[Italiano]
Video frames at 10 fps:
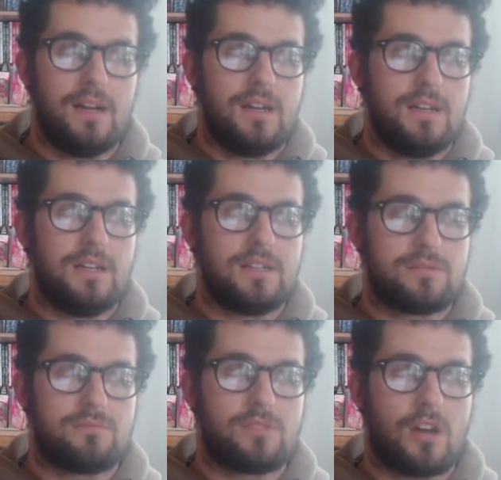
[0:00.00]
Eh,
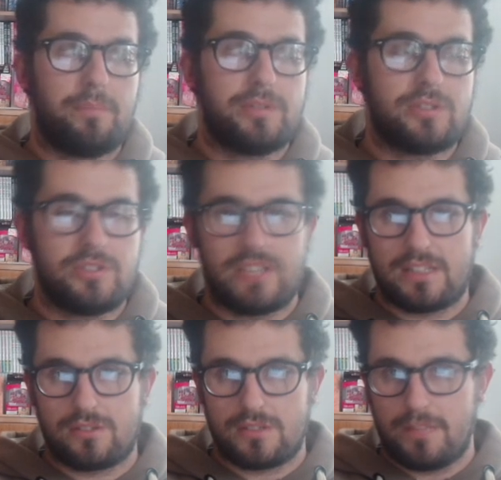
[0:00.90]
troppo
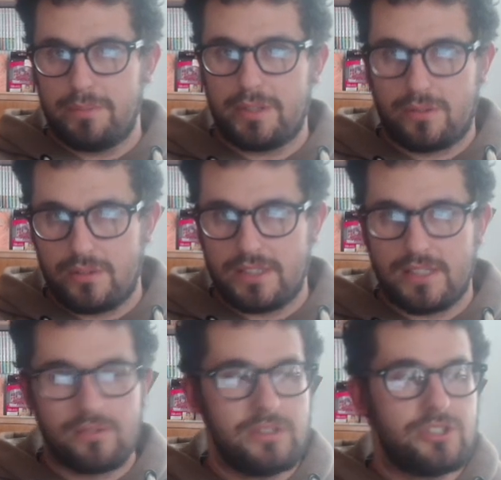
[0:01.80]
soggetto dei bittoni da
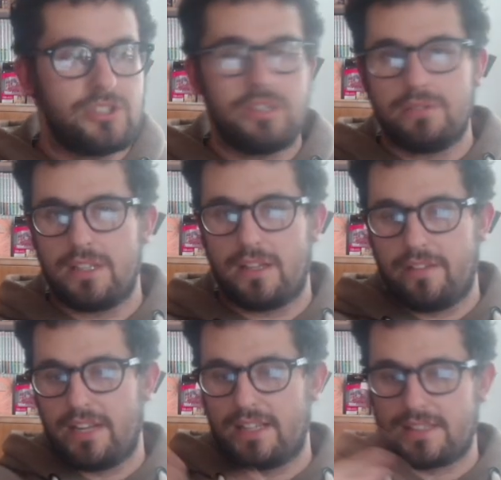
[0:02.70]
12, quindi ad
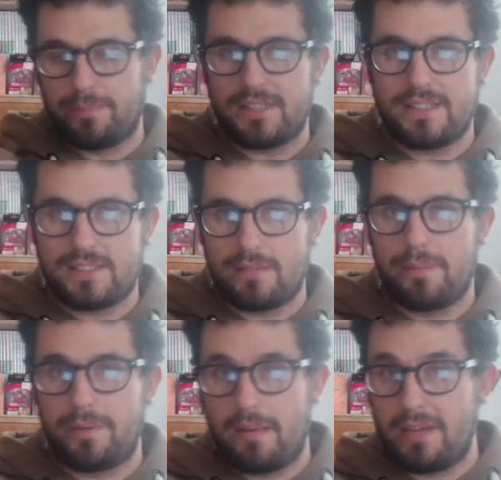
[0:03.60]
avere alta potenza, ma il
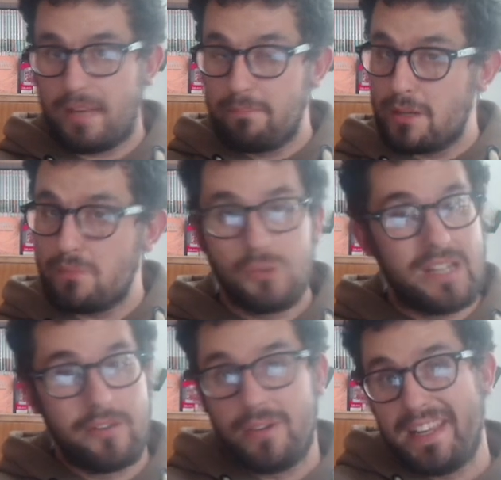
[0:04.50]
problema è che Bermuda
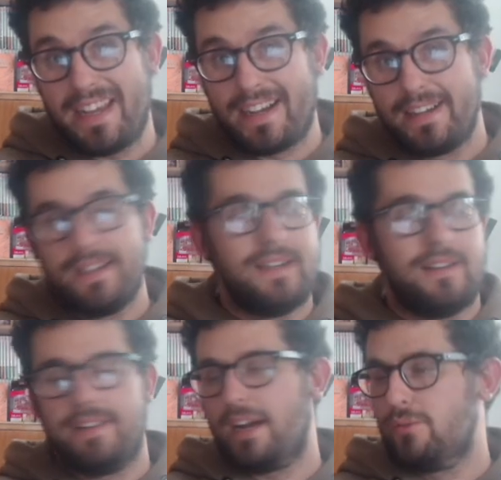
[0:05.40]
non li ha.
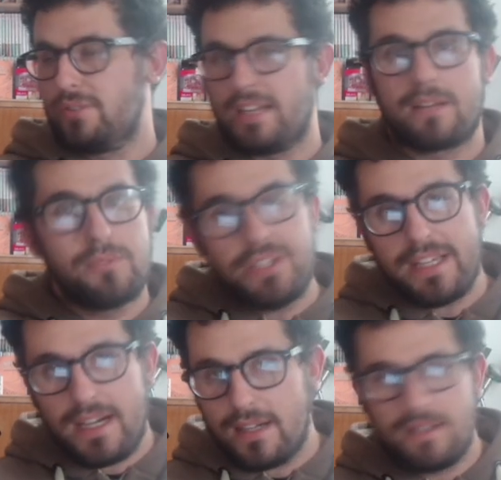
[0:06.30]
Ne ha uno in
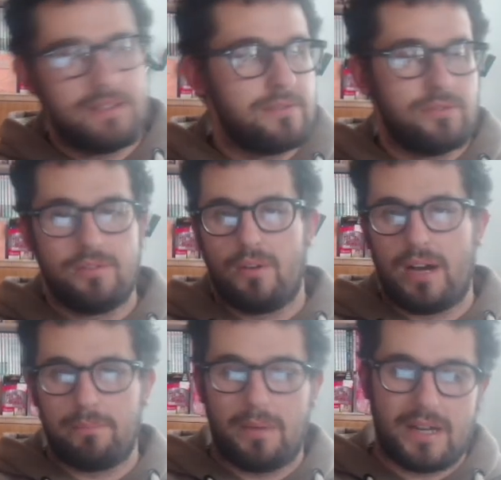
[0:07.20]
armonia, non lo ha
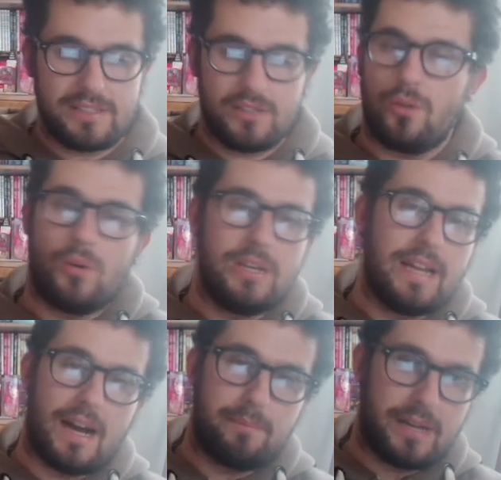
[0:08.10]
basico, li
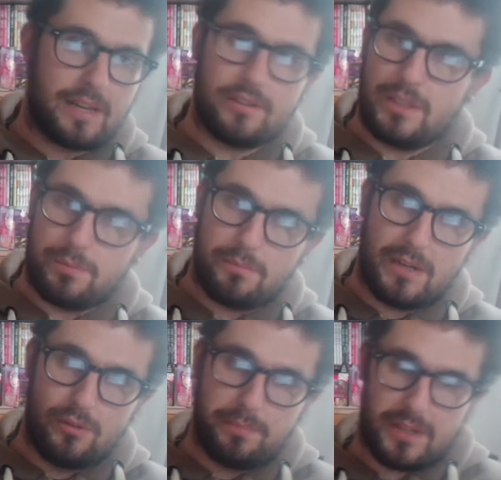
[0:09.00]
ha per archetipo, ma
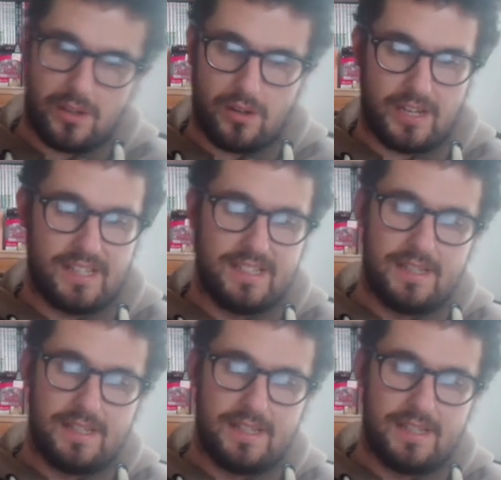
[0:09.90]
non per coral.